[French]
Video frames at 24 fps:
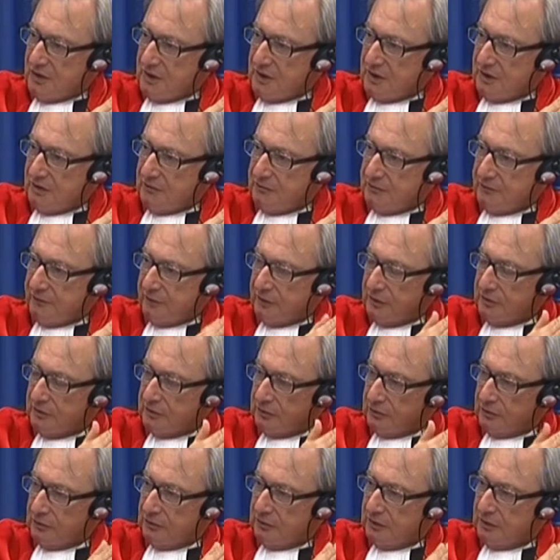
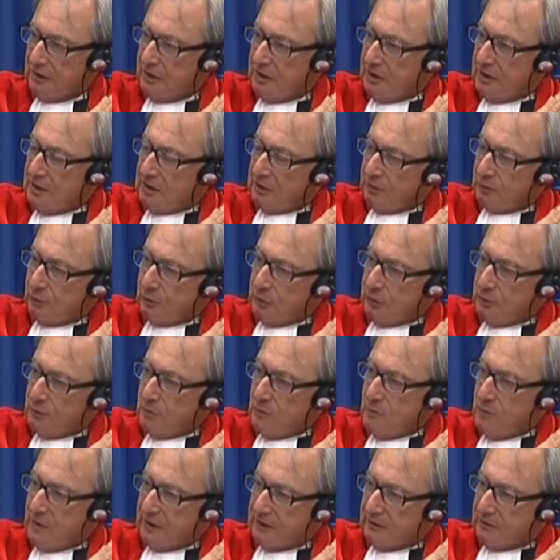Avez-vous
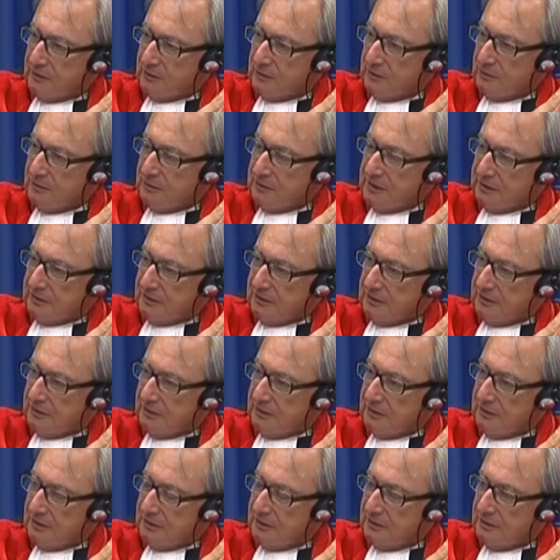quelque surnom que
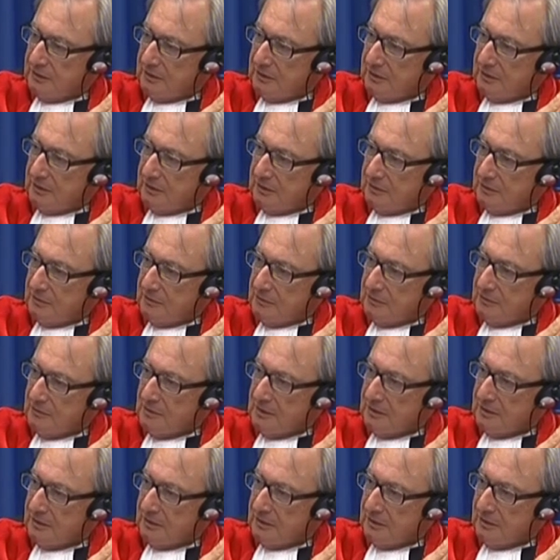ce soit Est-ce que d'autres
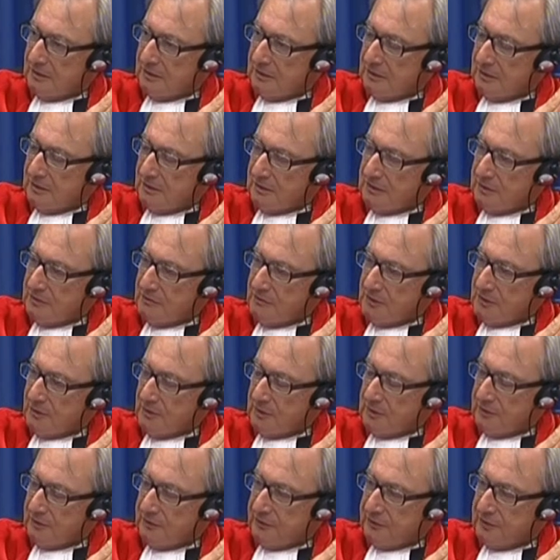personnes vous connaîtraient
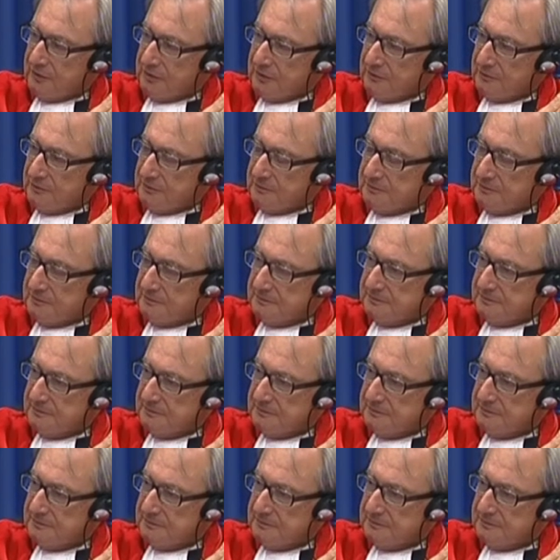par un